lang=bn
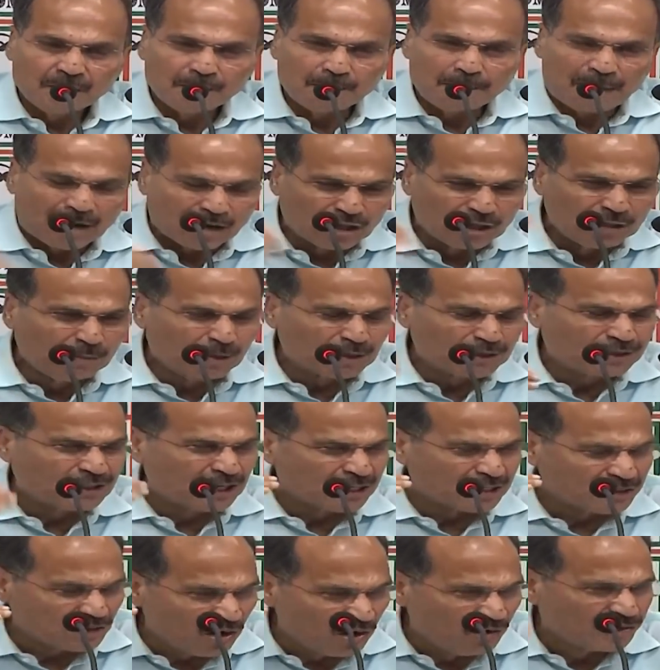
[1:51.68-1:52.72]

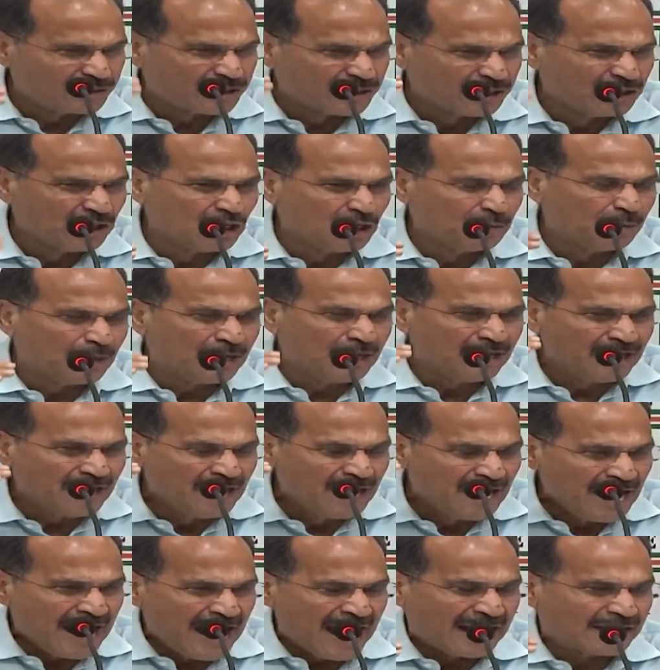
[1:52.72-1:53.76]
ভারতবর্ষের সংস্কৃতির উপরে
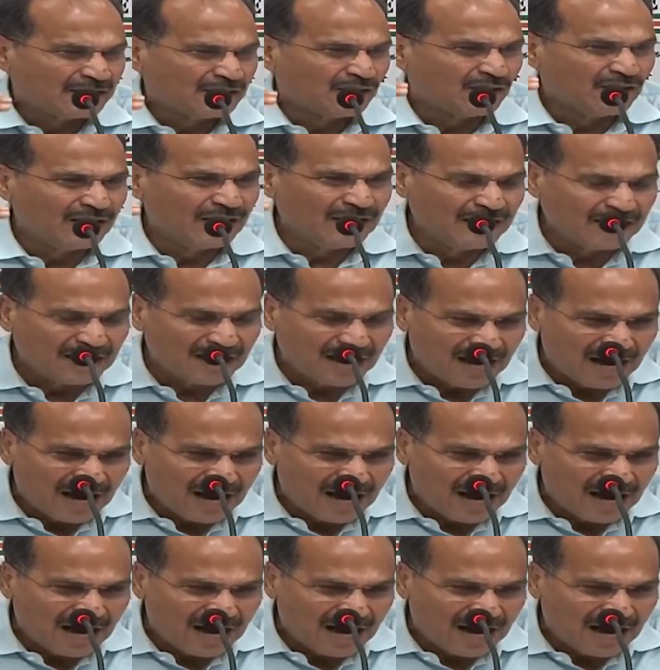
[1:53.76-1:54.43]
এক ধরনের